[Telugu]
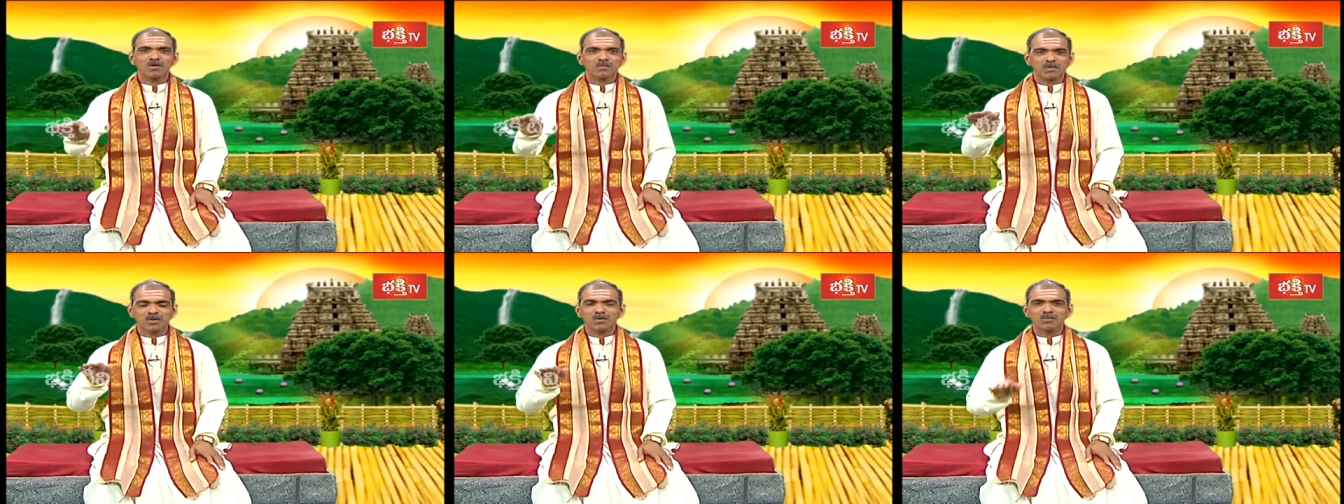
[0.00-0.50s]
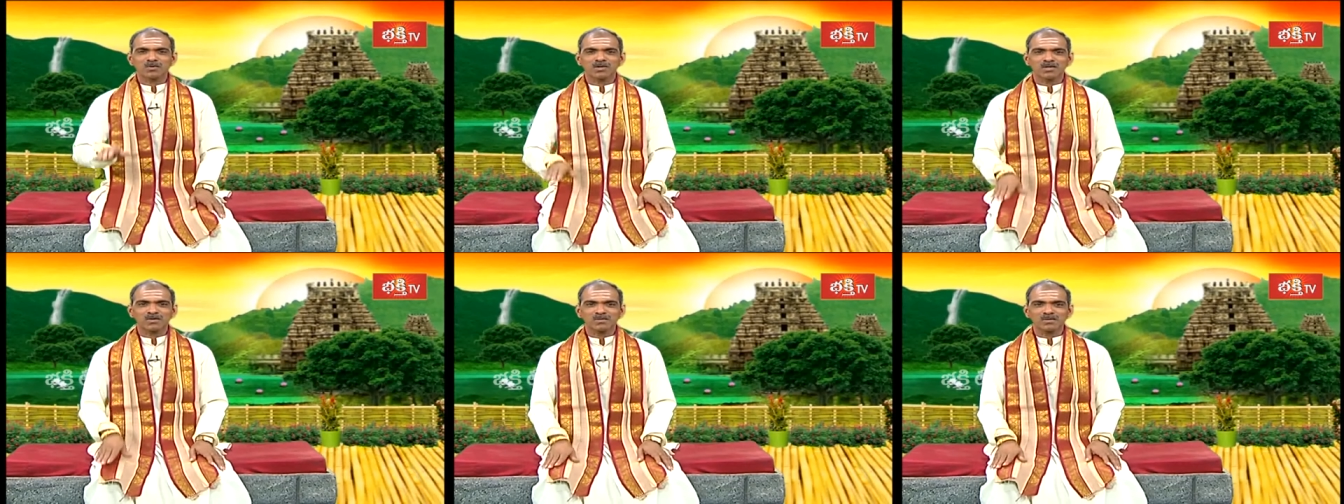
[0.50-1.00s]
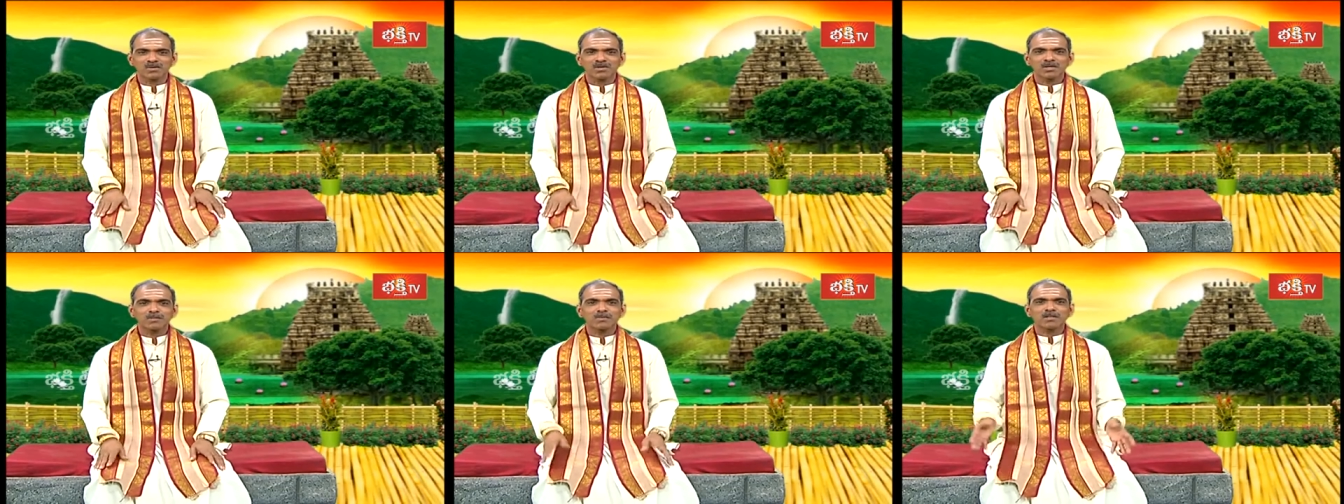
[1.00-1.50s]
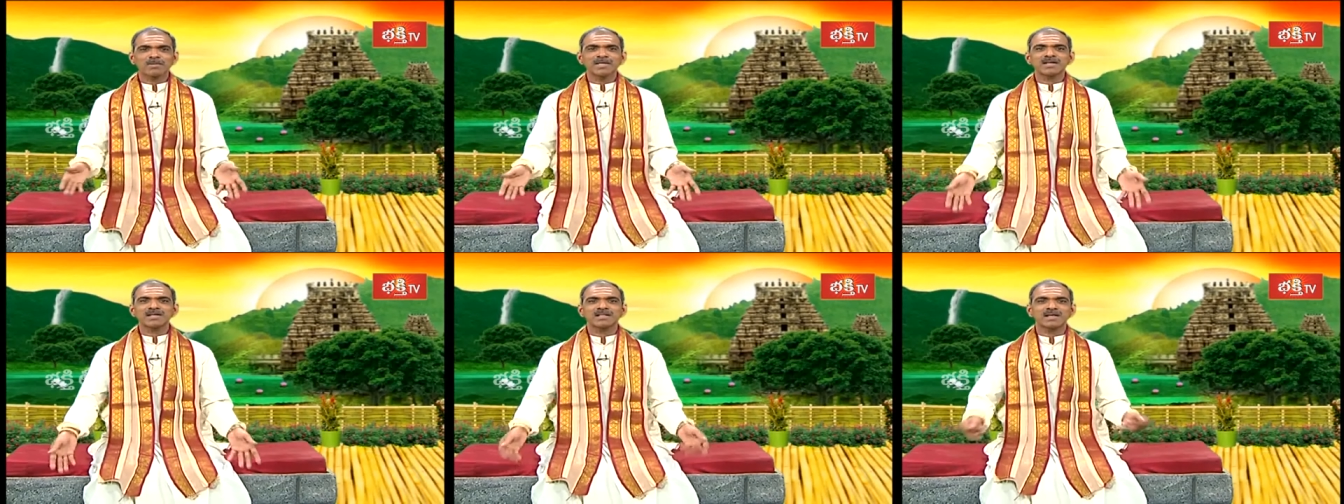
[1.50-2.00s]
పిల్లో పుట్టారు ఇప్పుడు అది
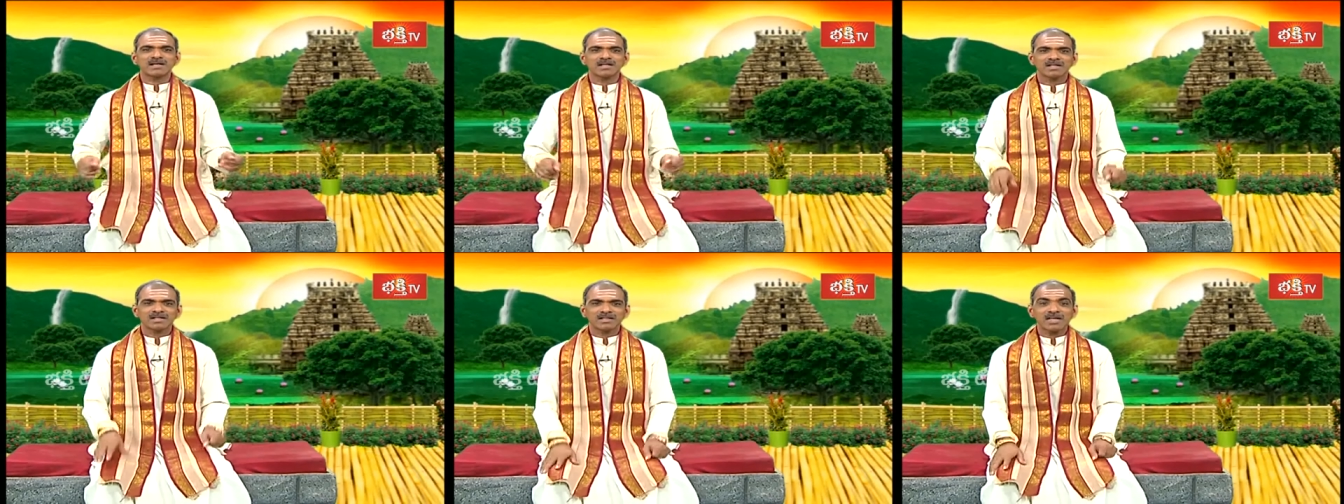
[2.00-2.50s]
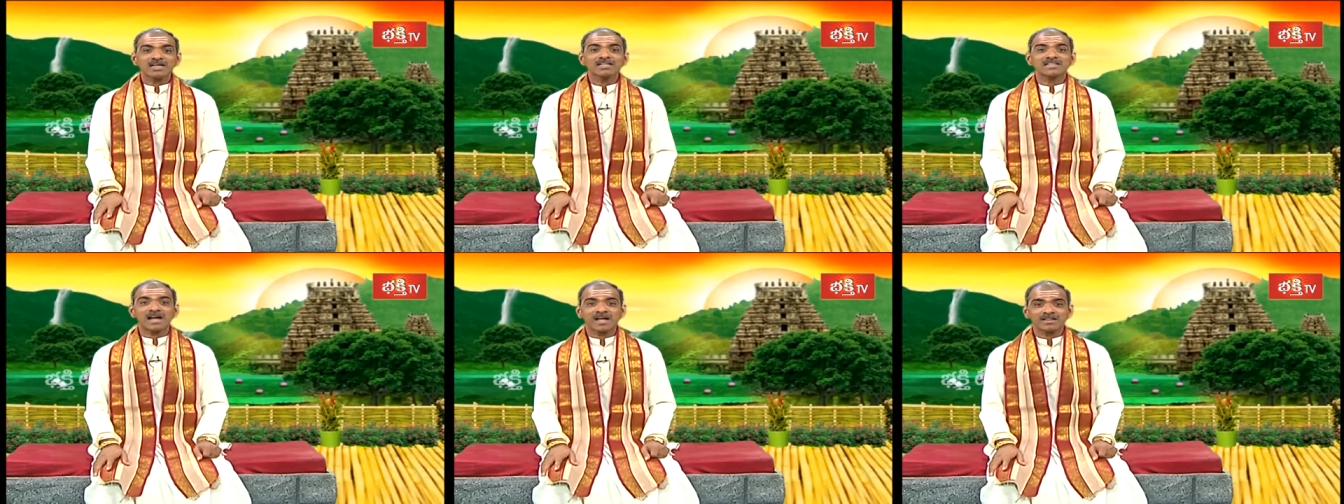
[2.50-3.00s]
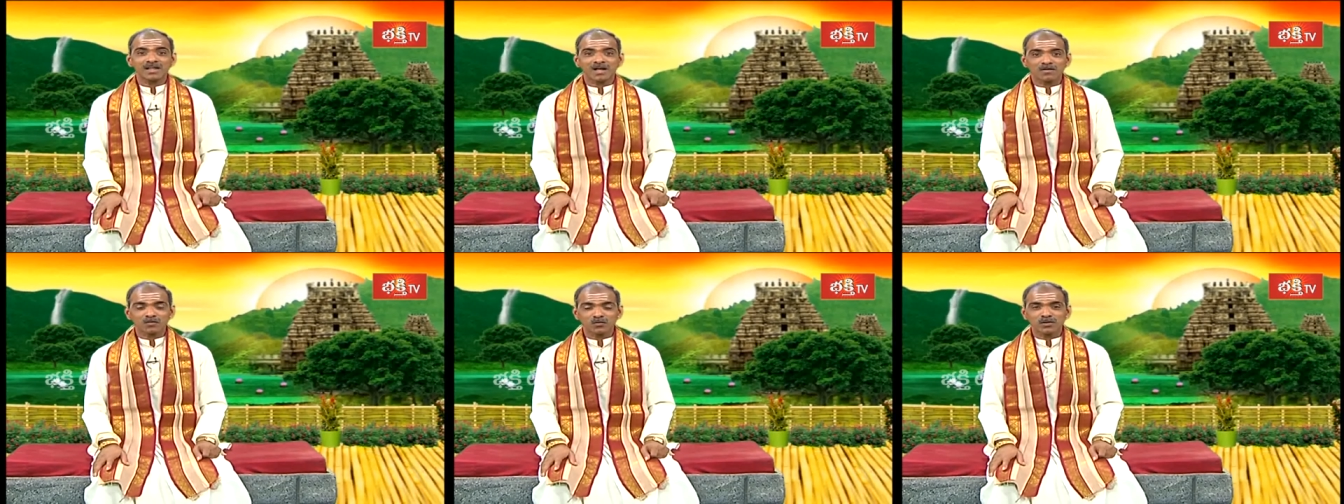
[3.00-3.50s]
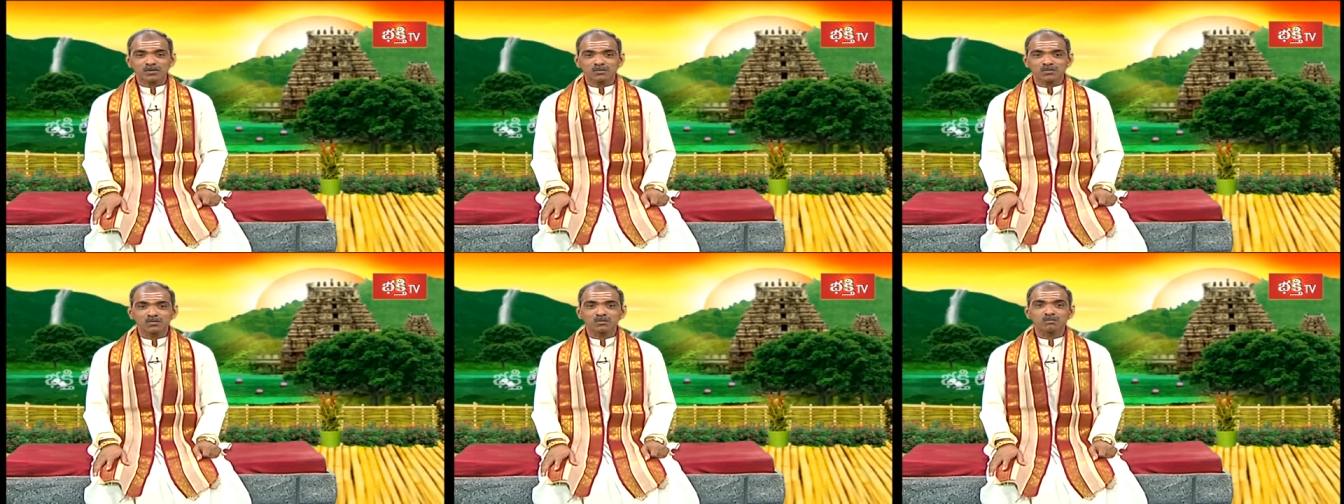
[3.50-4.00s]
మైలు కదా దానికి జాతా
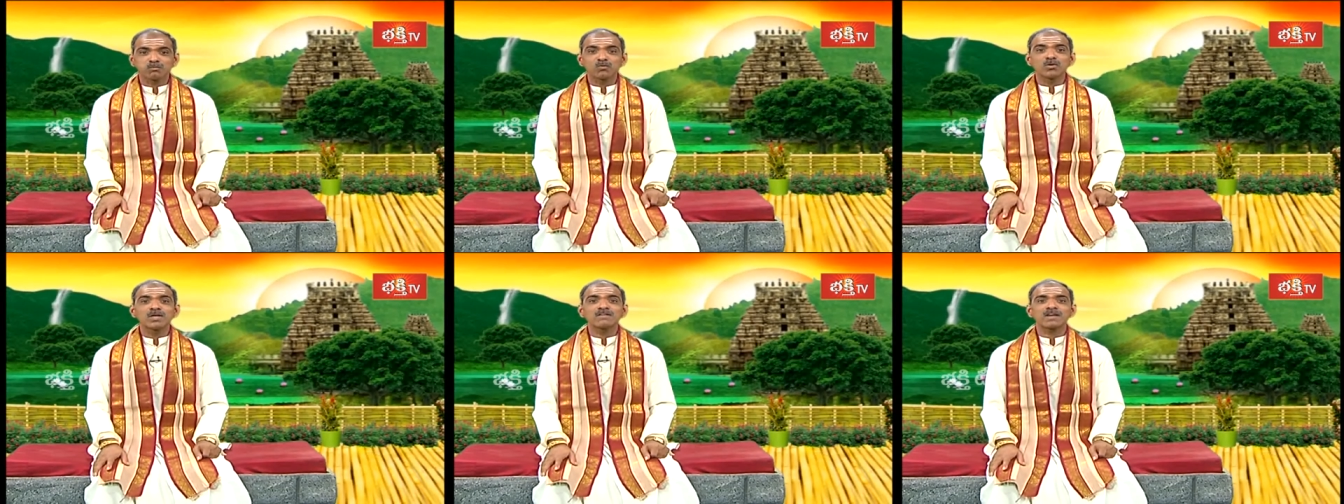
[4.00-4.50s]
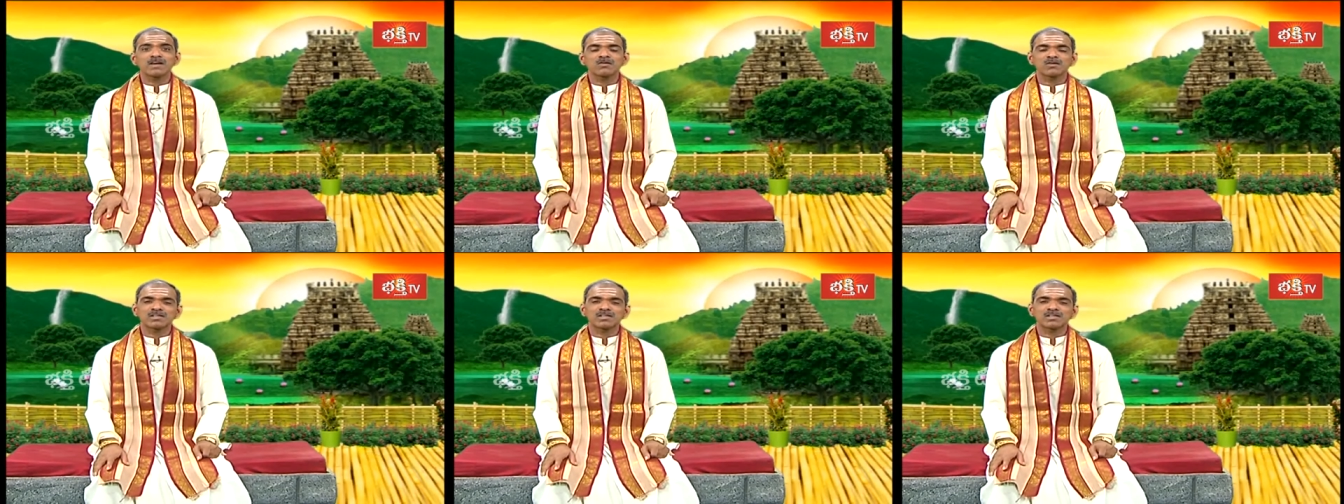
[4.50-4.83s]
శౌచము పురుటి వల్ల వచ్చే